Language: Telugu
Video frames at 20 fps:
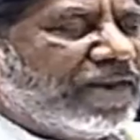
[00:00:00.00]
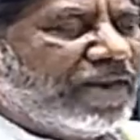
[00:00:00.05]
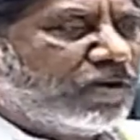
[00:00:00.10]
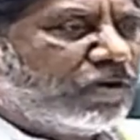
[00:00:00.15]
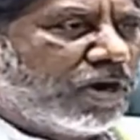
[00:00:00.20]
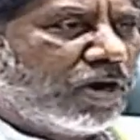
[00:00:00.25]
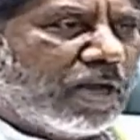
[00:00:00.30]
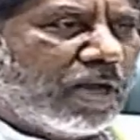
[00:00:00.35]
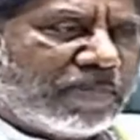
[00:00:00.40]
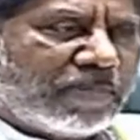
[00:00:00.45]

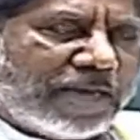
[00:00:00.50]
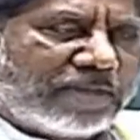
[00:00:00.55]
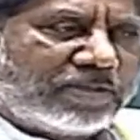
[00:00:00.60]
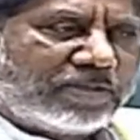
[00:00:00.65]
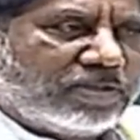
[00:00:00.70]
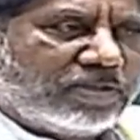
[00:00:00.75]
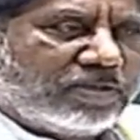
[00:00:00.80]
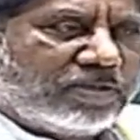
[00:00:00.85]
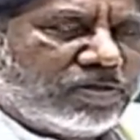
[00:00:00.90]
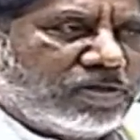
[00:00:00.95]
నేను కూడా
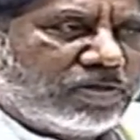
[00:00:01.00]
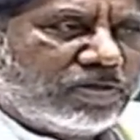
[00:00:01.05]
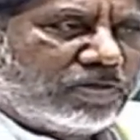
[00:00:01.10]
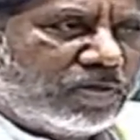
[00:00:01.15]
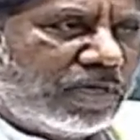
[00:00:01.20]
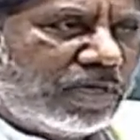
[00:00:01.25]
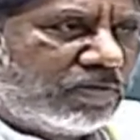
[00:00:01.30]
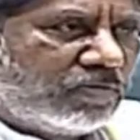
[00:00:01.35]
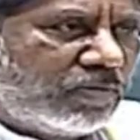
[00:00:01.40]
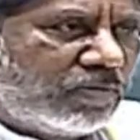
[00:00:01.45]
ప్రాతినిధ్యం
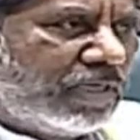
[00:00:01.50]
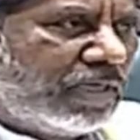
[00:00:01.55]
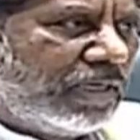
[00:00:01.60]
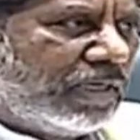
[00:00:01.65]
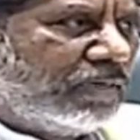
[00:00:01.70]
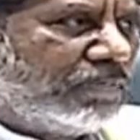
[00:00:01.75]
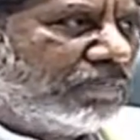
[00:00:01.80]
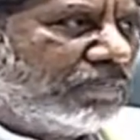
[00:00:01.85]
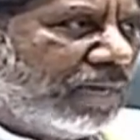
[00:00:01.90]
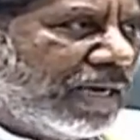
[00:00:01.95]

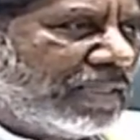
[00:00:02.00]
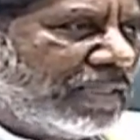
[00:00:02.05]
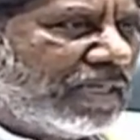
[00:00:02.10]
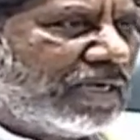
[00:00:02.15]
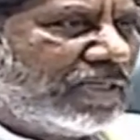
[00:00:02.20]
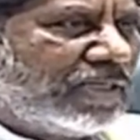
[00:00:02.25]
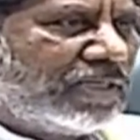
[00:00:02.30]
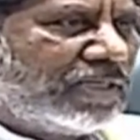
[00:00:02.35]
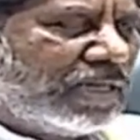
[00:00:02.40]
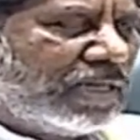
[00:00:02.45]
వహిస్తున్నటువంటి
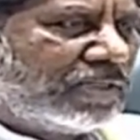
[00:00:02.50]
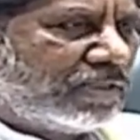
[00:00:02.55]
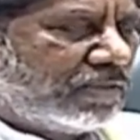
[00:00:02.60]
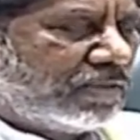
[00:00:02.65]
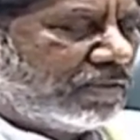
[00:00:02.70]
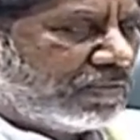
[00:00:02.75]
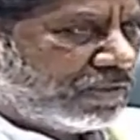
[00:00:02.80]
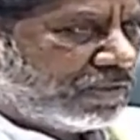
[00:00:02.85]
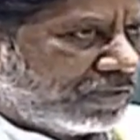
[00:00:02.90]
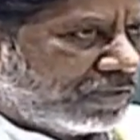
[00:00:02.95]
మధిర
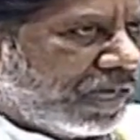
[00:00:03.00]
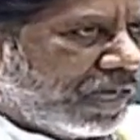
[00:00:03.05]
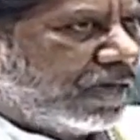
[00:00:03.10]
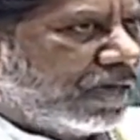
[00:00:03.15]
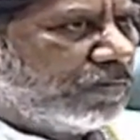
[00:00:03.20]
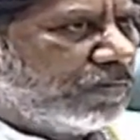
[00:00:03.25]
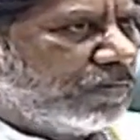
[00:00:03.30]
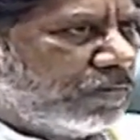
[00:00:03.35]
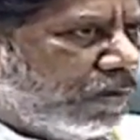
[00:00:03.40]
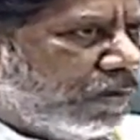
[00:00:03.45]
శాసనసభ
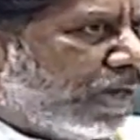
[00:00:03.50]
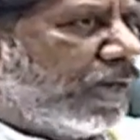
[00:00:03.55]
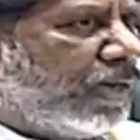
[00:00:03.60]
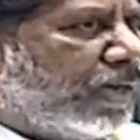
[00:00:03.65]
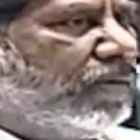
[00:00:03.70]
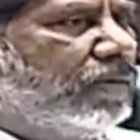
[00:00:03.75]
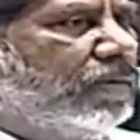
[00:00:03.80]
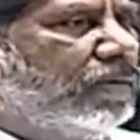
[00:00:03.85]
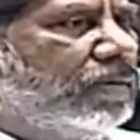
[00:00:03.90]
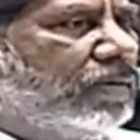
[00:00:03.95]
స్థానం కూడా
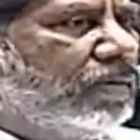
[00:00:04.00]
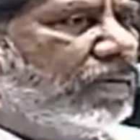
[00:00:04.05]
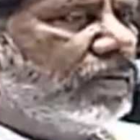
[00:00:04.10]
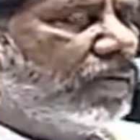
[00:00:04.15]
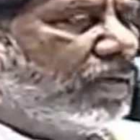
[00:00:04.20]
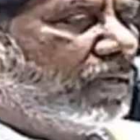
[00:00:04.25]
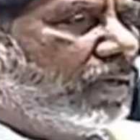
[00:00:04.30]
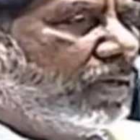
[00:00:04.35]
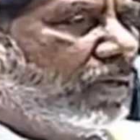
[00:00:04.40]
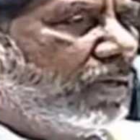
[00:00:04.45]

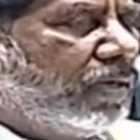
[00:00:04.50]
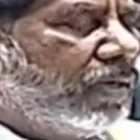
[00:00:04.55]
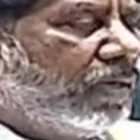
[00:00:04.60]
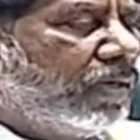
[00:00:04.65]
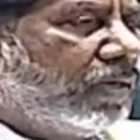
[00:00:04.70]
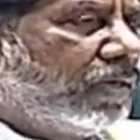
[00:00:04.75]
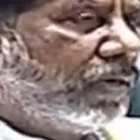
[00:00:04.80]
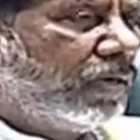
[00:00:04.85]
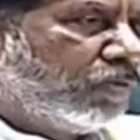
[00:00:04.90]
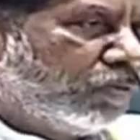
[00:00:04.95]

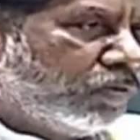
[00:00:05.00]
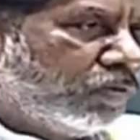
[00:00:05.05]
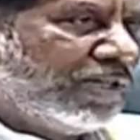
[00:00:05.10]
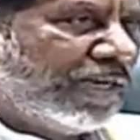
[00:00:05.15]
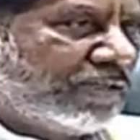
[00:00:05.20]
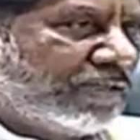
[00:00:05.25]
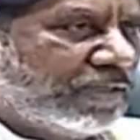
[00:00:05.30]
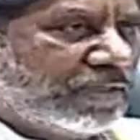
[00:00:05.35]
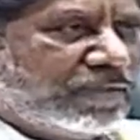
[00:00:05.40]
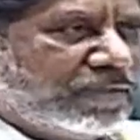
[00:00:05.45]

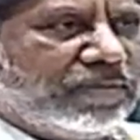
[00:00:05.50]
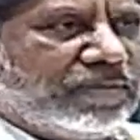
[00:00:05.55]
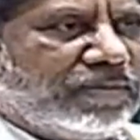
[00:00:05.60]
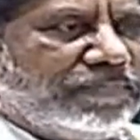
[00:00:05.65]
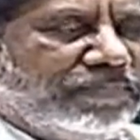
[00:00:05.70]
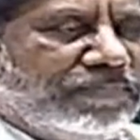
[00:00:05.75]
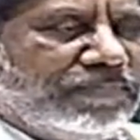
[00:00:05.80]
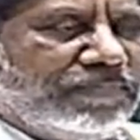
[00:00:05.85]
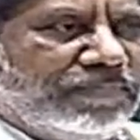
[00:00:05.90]
ఉంది అధ్యక్ష